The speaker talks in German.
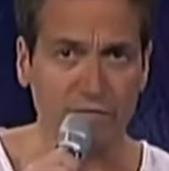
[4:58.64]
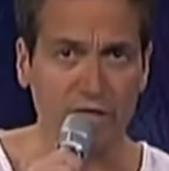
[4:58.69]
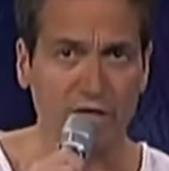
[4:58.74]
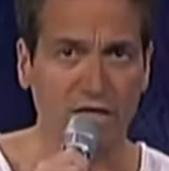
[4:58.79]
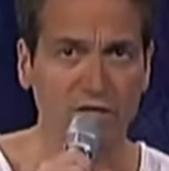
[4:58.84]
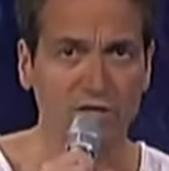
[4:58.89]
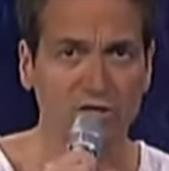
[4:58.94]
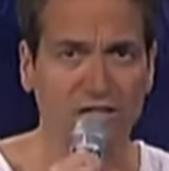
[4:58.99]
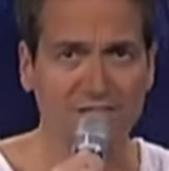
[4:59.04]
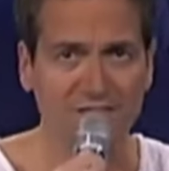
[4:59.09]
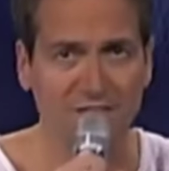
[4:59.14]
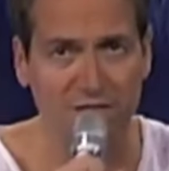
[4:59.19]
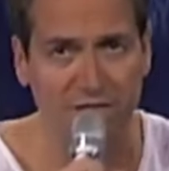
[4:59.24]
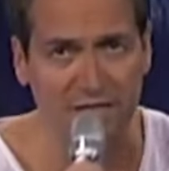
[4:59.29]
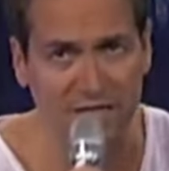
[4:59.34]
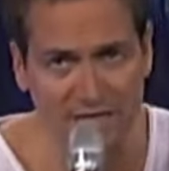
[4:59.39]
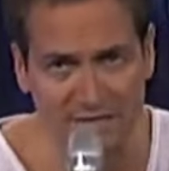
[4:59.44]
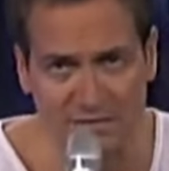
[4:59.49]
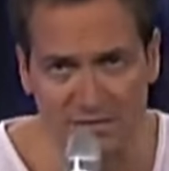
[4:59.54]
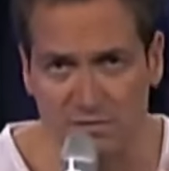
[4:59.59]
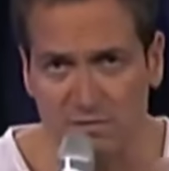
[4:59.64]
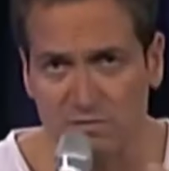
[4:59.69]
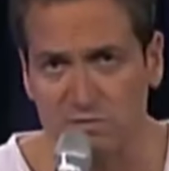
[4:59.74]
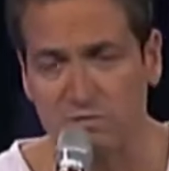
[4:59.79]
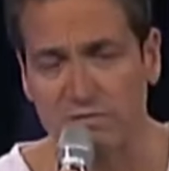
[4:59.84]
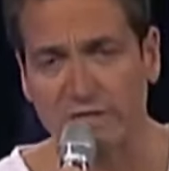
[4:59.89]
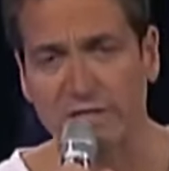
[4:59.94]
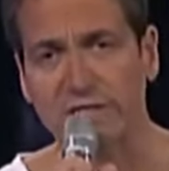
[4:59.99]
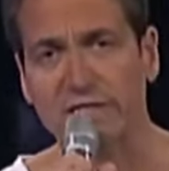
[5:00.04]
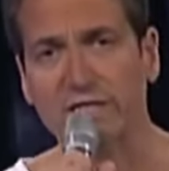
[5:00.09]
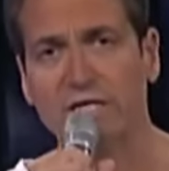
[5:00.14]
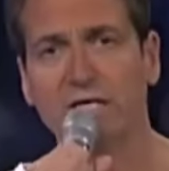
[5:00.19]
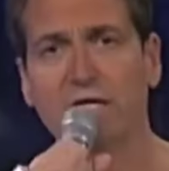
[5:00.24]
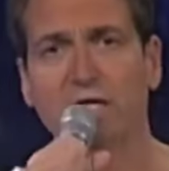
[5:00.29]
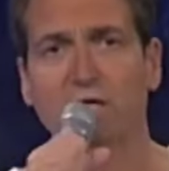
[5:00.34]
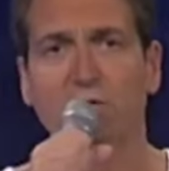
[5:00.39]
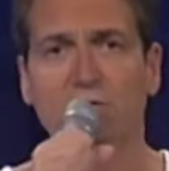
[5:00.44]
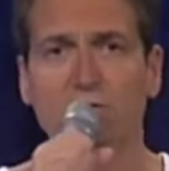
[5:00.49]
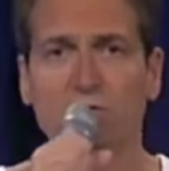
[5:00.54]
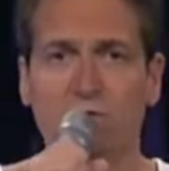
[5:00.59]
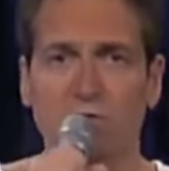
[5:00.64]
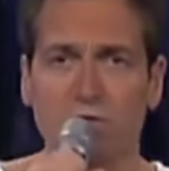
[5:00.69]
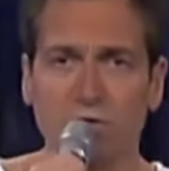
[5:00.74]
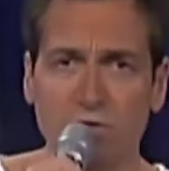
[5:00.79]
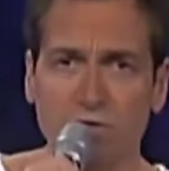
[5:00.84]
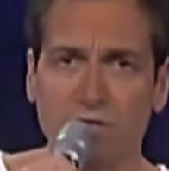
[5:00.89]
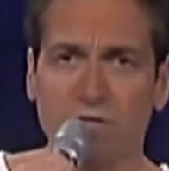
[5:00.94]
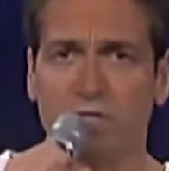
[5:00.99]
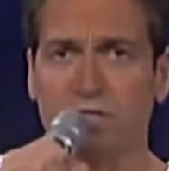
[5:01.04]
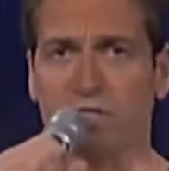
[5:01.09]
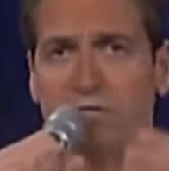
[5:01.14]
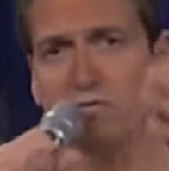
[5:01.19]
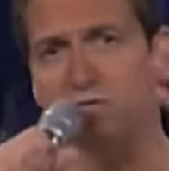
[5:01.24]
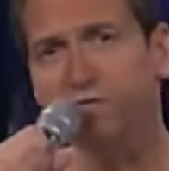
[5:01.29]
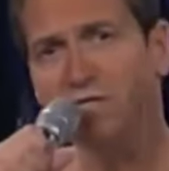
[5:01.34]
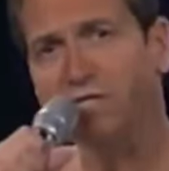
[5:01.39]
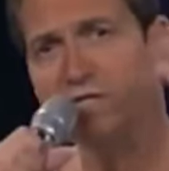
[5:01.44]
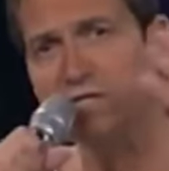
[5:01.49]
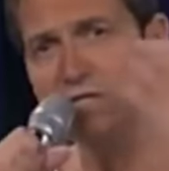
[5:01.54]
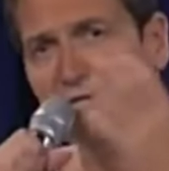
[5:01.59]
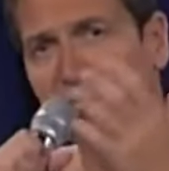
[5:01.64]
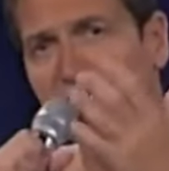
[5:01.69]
Ne? Anstatt gelassen zu sein und glücklich und sich an die